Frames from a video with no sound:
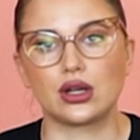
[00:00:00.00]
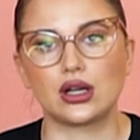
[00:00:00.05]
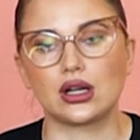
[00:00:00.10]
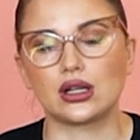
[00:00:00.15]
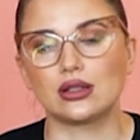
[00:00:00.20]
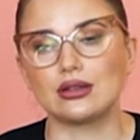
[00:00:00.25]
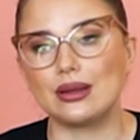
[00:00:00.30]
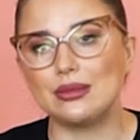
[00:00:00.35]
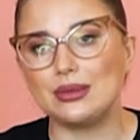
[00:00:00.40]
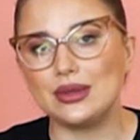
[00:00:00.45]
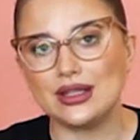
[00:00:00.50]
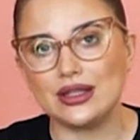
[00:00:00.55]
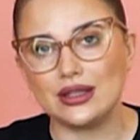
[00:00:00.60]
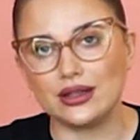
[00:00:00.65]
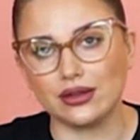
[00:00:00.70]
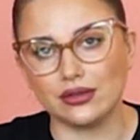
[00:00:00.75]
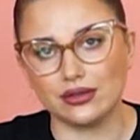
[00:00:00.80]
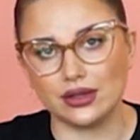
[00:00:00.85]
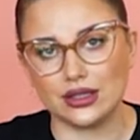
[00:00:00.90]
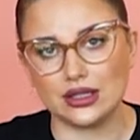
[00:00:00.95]
как
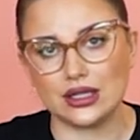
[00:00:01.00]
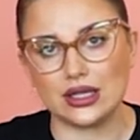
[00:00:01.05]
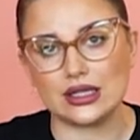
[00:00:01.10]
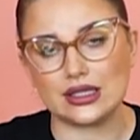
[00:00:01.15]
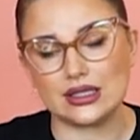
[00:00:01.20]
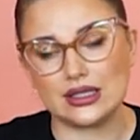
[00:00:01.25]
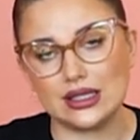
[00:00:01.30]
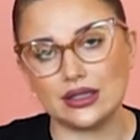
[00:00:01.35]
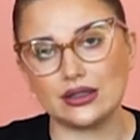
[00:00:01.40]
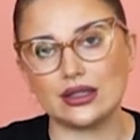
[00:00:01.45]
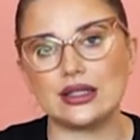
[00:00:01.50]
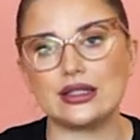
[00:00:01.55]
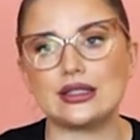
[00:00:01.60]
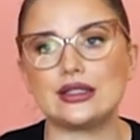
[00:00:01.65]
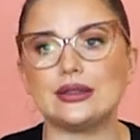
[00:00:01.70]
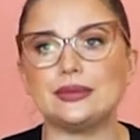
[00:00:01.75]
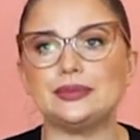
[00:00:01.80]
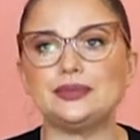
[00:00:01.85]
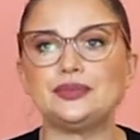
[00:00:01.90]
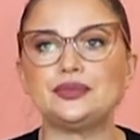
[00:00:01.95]
ламинирование,
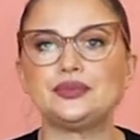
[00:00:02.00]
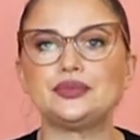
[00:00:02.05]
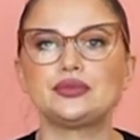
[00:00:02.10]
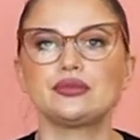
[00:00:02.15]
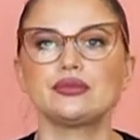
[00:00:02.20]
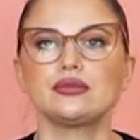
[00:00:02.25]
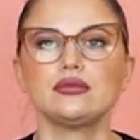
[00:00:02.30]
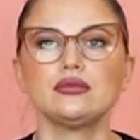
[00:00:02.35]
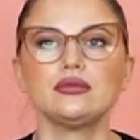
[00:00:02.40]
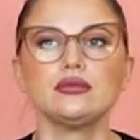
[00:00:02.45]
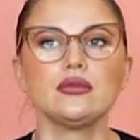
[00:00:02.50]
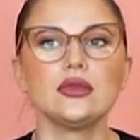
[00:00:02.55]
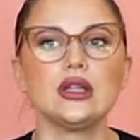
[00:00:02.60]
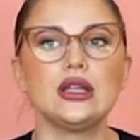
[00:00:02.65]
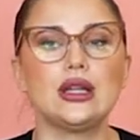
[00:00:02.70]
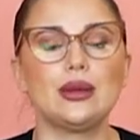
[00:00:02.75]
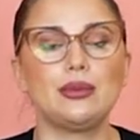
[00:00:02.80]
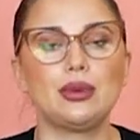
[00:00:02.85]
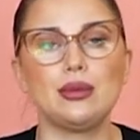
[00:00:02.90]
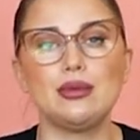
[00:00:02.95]
сделаете
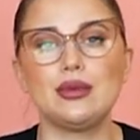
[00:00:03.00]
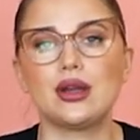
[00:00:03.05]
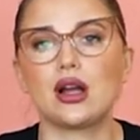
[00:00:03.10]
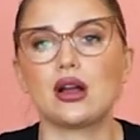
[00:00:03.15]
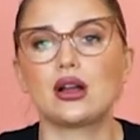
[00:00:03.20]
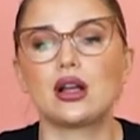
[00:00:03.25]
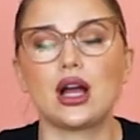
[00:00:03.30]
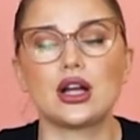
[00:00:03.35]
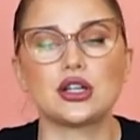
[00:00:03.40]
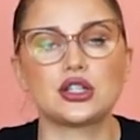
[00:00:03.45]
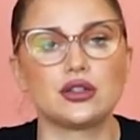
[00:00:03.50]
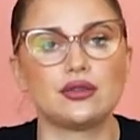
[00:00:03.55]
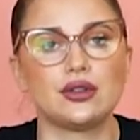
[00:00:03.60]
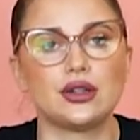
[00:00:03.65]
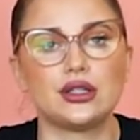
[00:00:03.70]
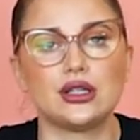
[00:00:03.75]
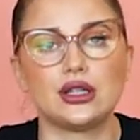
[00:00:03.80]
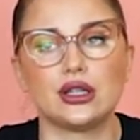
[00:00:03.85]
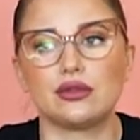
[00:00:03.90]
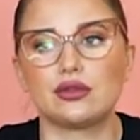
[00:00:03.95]
например,
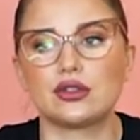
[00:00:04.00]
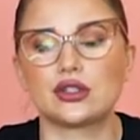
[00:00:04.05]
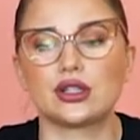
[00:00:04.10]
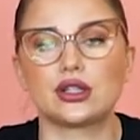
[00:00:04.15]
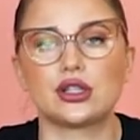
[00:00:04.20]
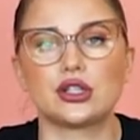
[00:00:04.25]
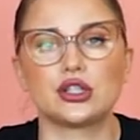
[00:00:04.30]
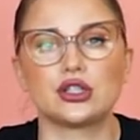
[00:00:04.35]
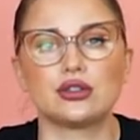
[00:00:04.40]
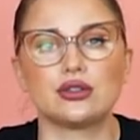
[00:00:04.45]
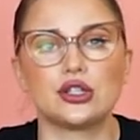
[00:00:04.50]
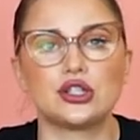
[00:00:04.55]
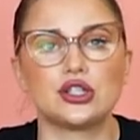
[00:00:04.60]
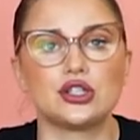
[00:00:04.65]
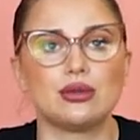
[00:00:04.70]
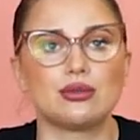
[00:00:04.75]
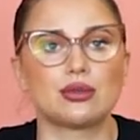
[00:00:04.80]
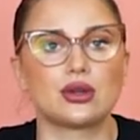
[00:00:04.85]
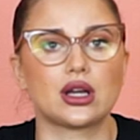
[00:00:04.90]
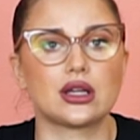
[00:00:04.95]
окрашивание
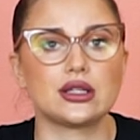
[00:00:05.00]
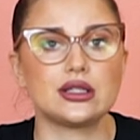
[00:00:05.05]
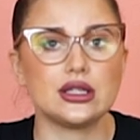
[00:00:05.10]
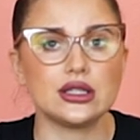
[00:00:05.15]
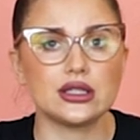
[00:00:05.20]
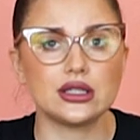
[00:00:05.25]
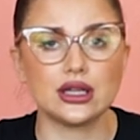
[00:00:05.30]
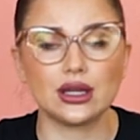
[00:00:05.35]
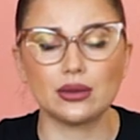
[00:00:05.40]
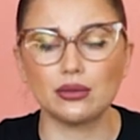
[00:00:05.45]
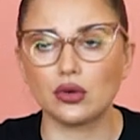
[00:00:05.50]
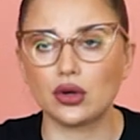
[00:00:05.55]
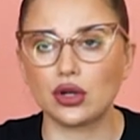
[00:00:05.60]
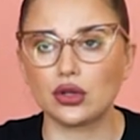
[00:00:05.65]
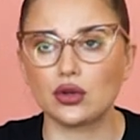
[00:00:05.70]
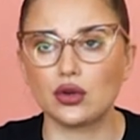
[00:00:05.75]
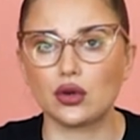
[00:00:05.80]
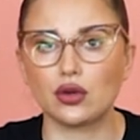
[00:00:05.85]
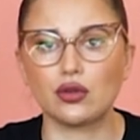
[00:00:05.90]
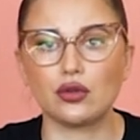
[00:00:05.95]
высокощелочным красителем, у
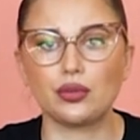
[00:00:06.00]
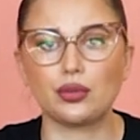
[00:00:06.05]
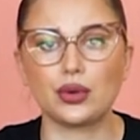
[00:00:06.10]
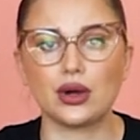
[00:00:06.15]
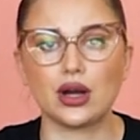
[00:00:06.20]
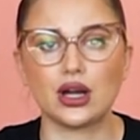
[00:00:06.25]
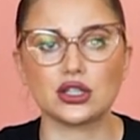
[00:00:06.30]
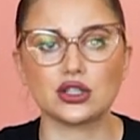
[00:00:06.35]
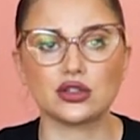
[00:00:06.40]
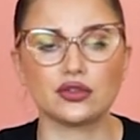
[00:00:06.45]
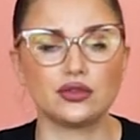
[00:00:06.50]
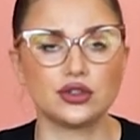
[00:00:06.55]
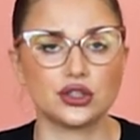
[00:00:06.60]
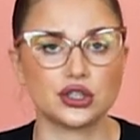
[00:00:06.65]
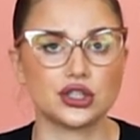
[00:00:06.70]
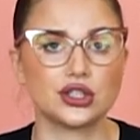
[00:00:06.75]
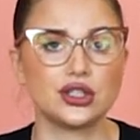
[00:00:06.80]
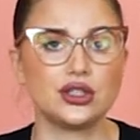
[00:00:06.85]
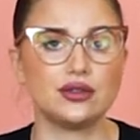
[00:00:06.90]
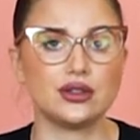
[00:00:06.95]
которого pH
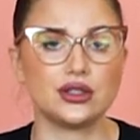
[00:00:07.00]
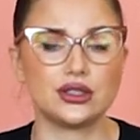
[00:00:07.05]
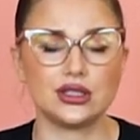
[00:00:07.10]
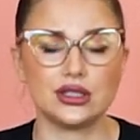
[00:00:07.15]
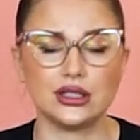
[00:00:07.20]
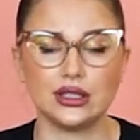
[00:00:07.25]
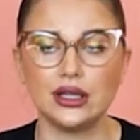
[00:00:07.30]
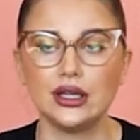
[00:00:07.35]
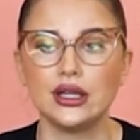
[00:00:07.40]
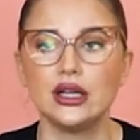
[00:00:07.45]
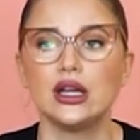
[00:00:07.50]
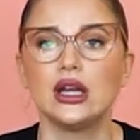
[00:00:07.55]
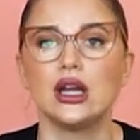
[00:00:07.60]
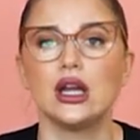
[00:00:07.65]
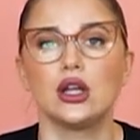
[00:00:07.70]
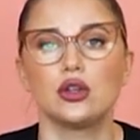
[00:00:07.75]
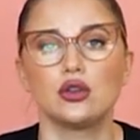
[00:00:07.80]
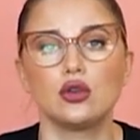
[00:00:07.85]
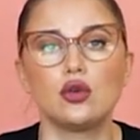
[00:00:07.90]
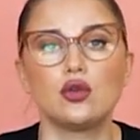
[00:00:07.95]
выше 9,
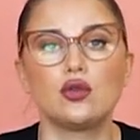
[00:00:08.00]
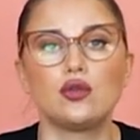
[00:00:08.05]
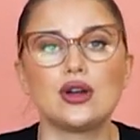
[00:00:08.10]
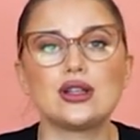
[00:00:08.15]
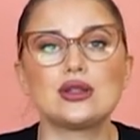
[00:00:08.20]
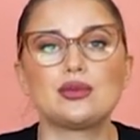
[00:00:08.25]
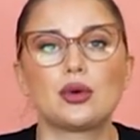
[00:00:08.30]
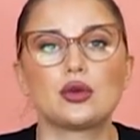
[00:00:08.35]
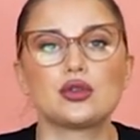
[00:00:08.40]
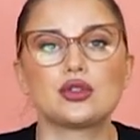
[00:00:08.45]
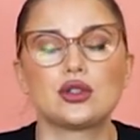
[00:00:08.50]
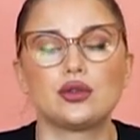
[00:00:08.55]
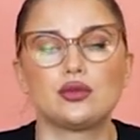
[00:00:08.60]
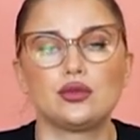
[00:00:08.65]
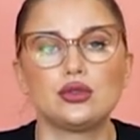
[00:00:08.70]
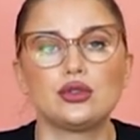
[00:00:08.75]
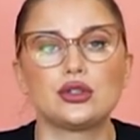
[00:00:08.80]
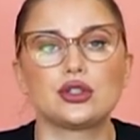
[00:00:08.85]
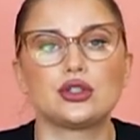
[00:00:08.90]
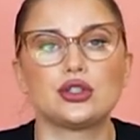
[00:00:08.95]
то у вас просто
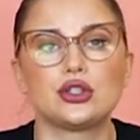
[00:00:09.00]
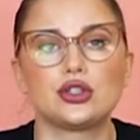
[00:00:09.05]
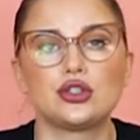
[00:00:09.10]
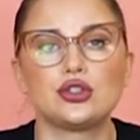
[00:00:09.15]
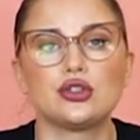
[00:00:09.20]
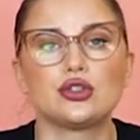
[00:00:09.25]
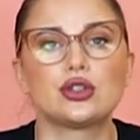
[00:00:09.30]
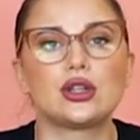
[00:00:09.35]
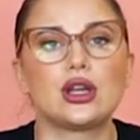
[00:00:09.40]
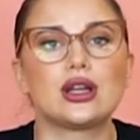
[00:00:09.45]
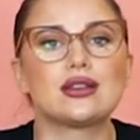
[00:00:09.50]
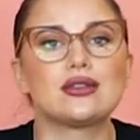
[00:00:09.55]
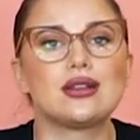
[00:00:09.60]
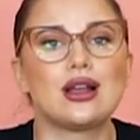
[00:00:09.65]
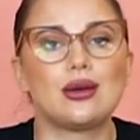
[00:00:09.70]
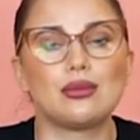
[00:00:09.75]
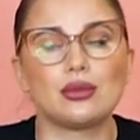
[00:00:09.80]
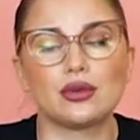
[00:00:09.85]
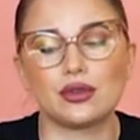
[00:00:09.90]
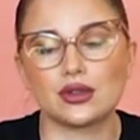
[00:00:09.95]
волос начнет
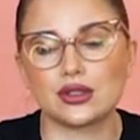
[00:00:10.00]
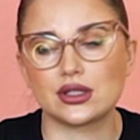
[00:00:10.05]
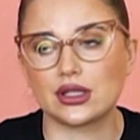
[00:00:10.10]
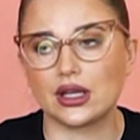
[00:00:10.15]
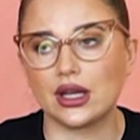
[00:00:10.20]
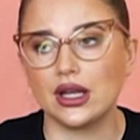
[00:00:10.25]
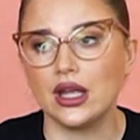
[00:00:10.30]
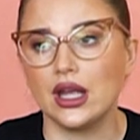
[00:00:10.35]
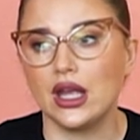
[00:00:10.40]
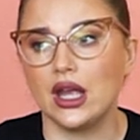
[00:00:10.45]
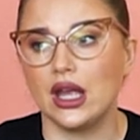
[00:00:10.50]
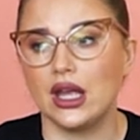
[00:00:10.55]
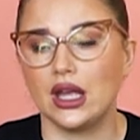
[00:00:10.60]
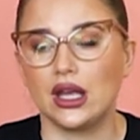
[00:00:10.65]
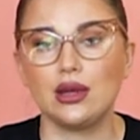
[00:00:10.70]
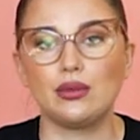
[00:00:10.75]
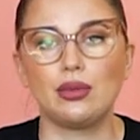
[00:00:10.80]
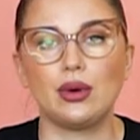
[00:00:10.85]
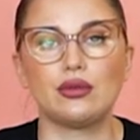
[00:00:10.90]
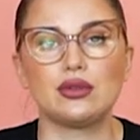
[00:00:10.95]
отламываться. И
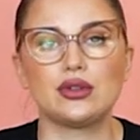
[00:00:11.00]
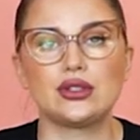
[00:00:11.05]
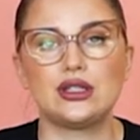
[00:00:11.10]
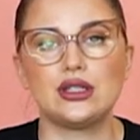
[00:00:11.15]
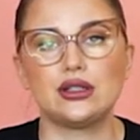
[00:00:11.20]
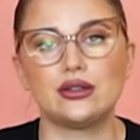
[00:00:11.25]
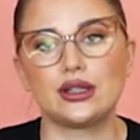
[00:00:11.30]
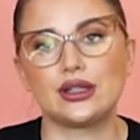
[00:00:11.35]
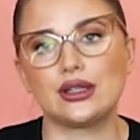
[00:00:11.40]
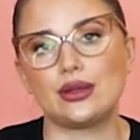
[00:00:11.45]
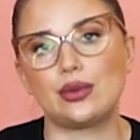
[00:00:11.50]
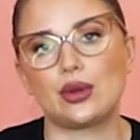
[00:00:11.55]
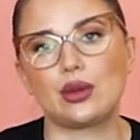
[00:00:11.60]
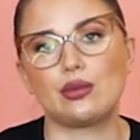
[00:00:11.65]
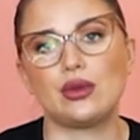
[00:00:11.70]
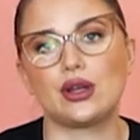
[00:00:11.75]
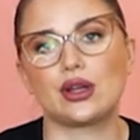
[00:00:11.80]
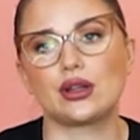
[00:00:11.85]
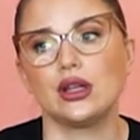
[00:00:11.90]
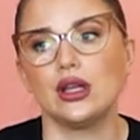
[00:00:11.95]
либо вы сделали,
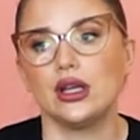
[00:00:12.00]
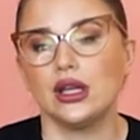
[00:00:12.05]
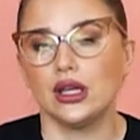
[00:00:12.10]
например,